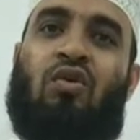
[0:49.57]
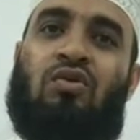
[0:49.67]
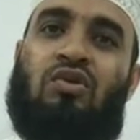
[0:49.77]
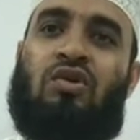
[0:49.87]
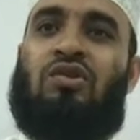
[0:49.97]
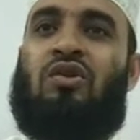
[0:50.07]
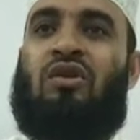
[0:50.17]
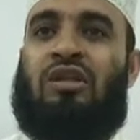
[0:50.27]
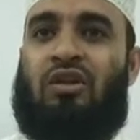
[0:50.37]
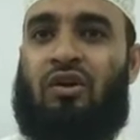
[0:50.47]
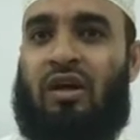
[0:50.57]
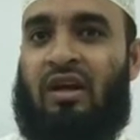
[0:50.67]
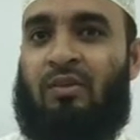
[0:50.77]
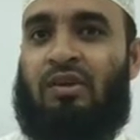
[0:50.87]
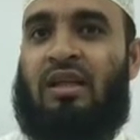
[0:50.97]
সচেতনতা দরকার
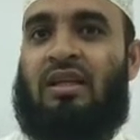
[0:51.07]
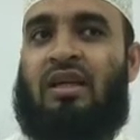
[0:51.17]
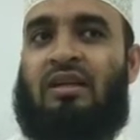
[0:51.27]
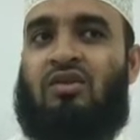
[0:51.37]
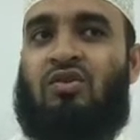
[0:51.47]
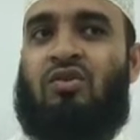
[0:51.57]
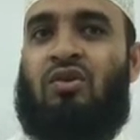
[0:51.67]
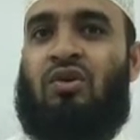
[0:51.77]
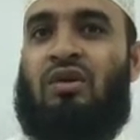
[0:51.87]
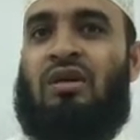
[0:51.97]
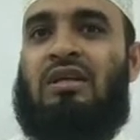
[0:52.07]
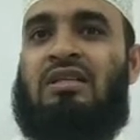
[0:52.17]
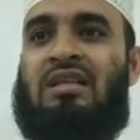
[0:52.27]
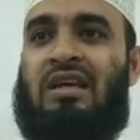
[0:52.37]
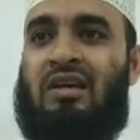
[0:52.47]
এবং তাদেরকে একটা সুন্দর
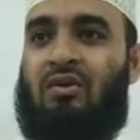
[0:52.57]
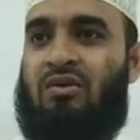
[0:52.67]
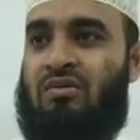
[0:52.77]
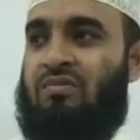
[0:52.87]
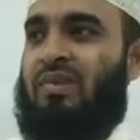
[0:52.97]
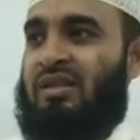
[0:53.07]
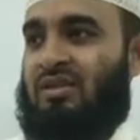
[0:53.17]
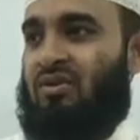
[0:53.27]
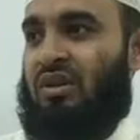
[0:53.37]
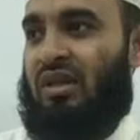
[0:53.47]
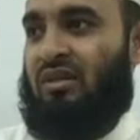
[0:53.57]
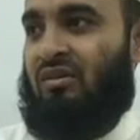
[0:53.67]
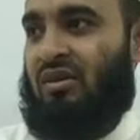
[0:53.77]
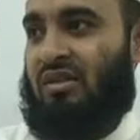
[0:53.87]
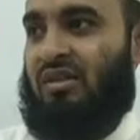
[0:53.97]
সিকিউর প্লেস করে দেওয়া
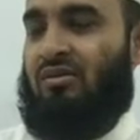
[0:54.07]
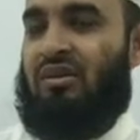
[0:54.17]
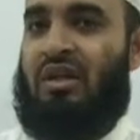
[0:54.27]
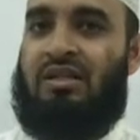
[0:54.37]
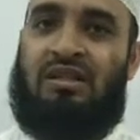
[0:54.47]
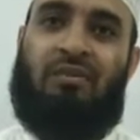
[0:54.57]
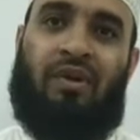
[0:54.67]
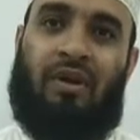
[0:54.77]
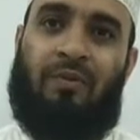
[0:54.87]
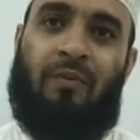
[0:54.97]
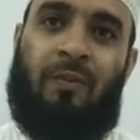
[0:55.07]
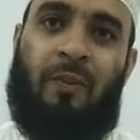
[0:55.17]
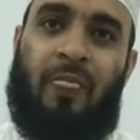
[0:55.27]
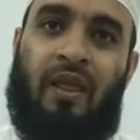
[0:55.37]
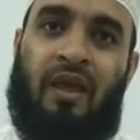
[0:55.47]
দরকার যাতে করে তারা যেতে পারে
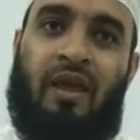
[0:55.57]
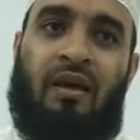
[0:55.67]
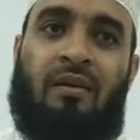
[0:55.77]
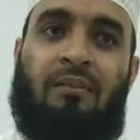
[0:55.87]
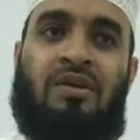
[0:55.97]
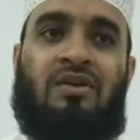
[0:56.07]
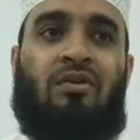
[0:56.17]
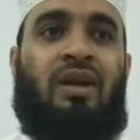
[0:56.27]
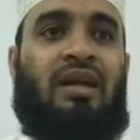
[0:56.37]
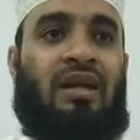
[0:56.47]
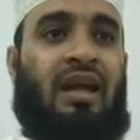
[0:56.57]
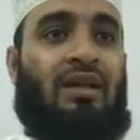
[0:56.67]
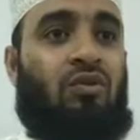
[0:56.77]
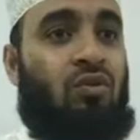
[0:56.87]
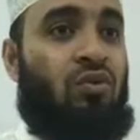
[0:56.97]
বিষ্ণুনবী এটাকে
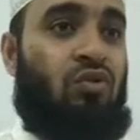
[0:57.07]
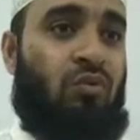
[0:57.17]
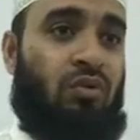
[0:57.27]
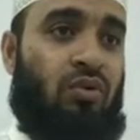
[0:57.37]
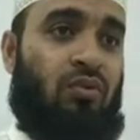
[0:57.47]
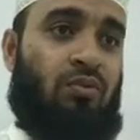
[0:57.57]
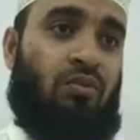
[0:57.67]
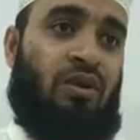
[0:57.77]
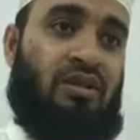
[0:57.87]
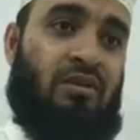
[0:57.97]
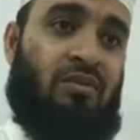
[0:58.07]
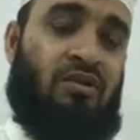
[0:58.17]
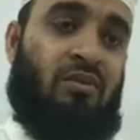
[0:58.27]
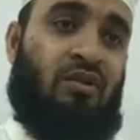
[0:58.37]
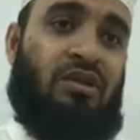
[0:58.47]
এত গুরুত্বপূর্ণ বলেছেন
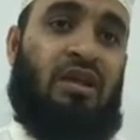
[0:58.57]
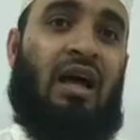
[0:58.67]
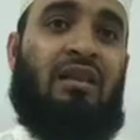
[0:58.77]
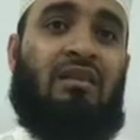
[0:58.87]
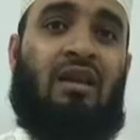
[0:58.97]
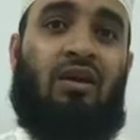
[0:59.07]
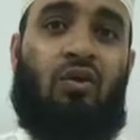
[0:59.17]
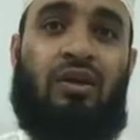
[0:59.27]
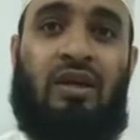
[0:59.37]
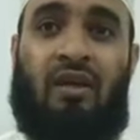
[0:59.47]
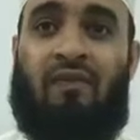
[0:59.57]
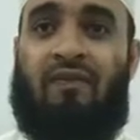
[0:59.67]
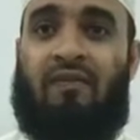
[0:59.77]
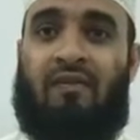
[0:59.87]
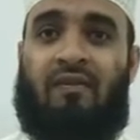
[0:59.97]
বিষ্ণুনবী বলেছেন হাত্তাল হইয়াদ
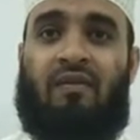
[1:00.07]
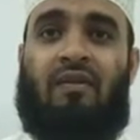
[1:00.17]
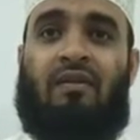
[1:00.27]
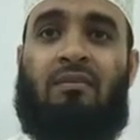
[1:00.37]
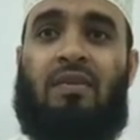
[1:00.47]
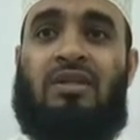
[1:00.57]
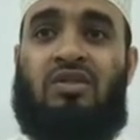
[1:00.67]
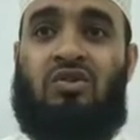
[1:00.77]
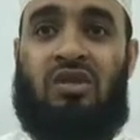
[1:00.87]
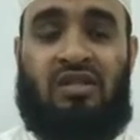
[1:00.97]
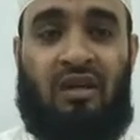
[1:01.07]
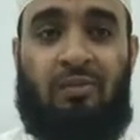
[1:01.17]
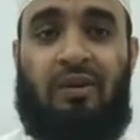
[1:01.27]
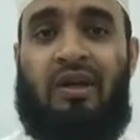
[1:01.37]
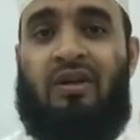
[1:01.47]
মেনস্ট্রুয়েশনাল
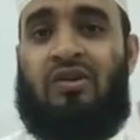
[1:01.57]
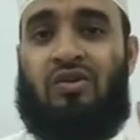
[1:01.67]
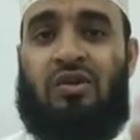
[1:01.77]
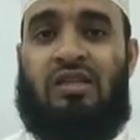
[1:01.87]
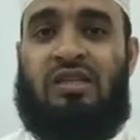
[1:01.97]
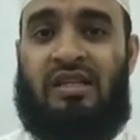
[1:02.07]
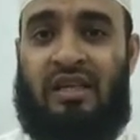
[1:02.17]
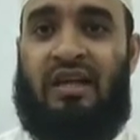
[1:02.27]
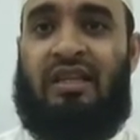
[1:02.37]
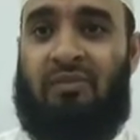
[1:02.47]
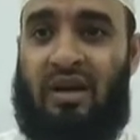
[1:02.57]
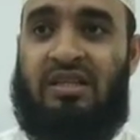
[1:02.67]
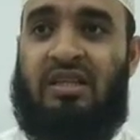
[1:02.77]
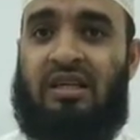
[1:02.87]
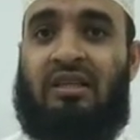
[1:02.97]
পিরিয়ড চলছে যে নারীদের
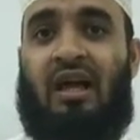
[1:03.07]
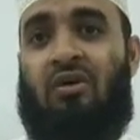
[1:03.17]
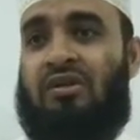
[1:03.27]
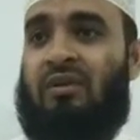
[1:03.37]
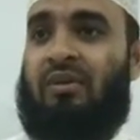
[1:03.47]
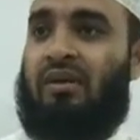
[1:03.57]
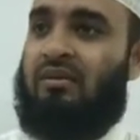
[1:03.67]
মাসিক তারাও যাবে